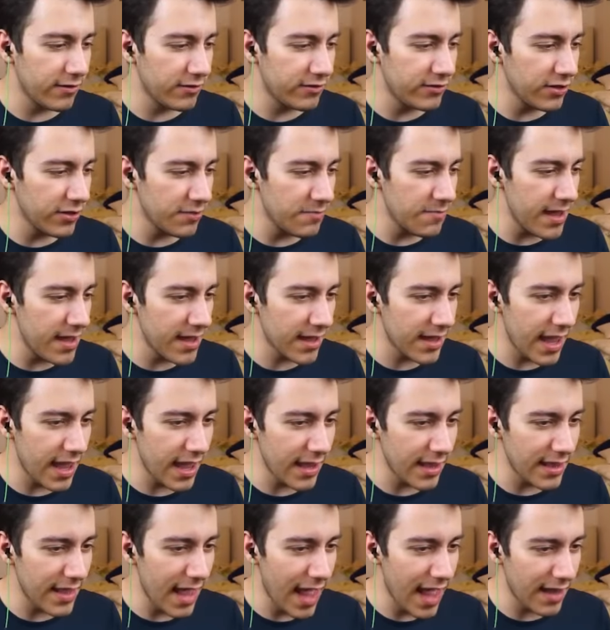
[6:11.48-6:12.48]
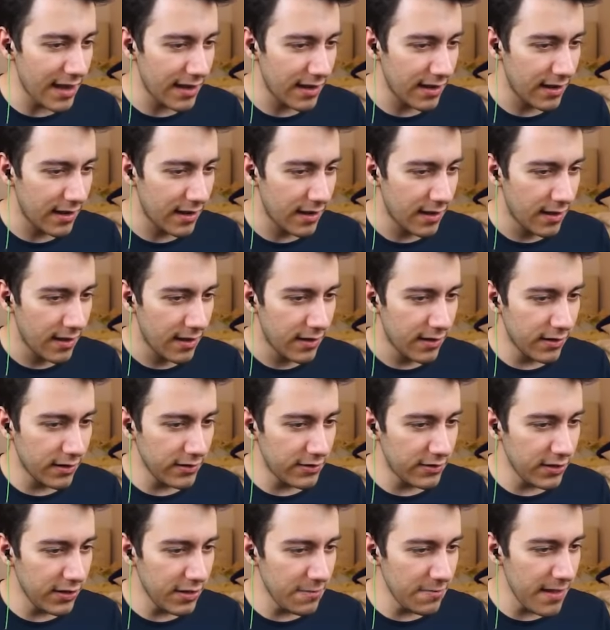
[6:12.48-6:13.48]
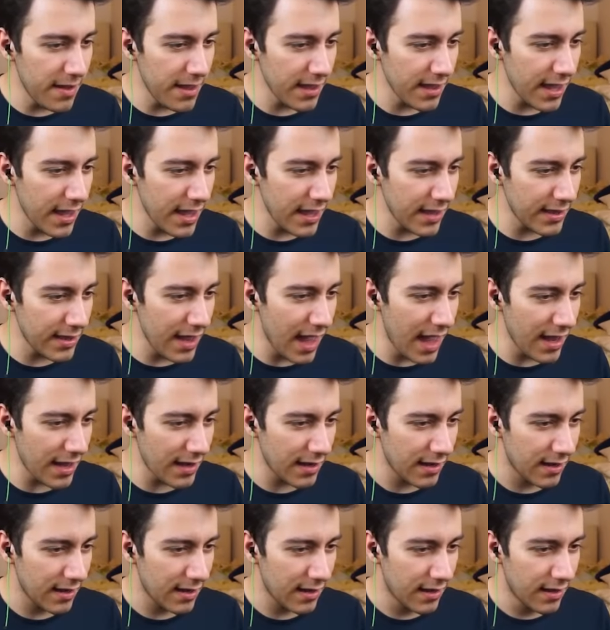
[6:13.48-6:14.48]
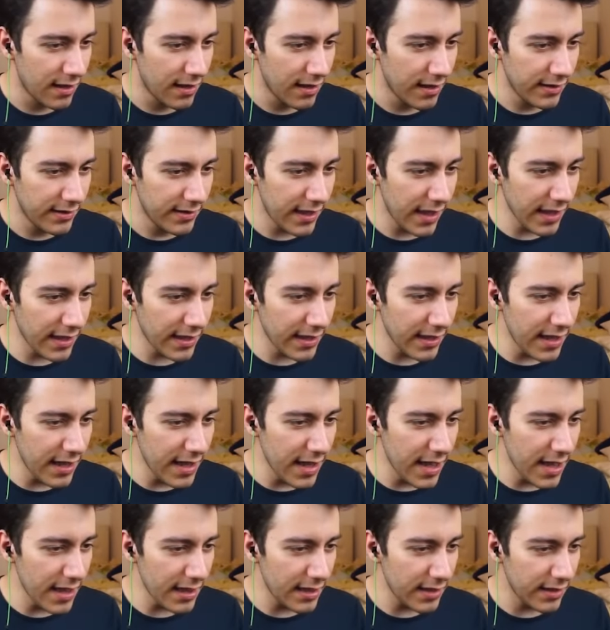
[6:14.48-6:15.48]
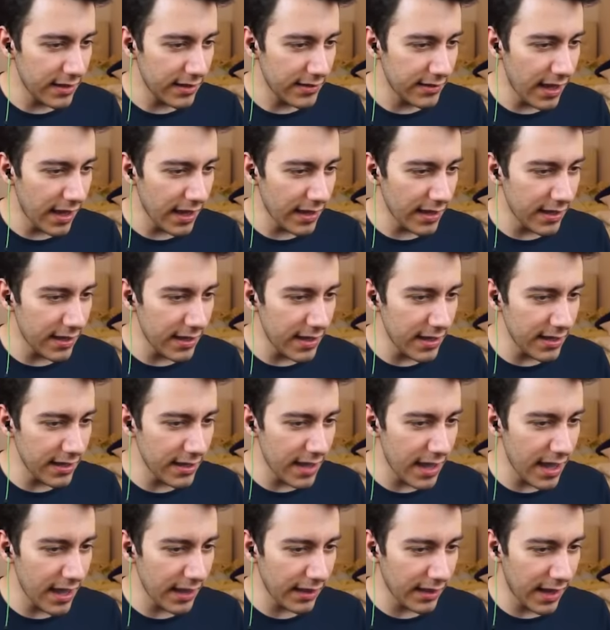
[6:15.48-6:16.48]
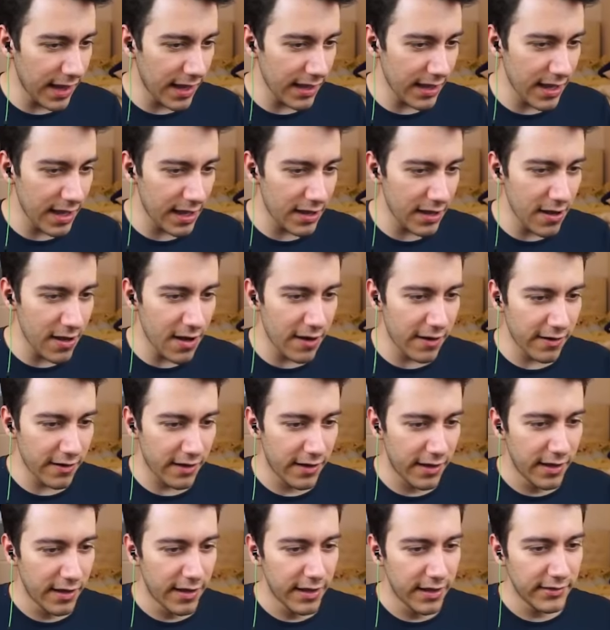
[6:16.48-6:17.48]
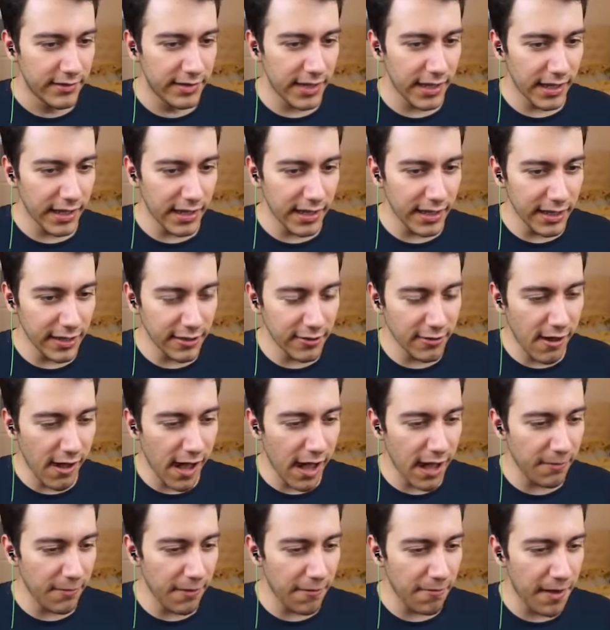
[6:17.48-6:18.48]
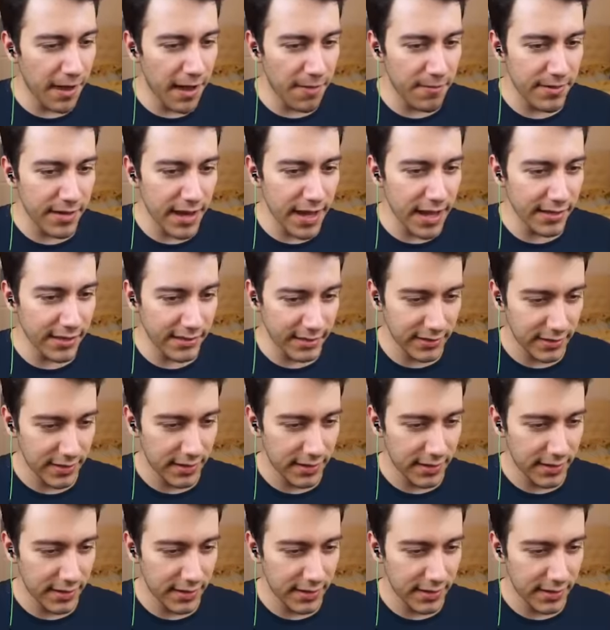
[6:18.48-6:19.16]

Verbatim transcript: Uçurun beni geyikler. Uçurun beni geyikler. Çekilin. Çekilin geyikler geliyor. Çekilin Noel Baba biraz.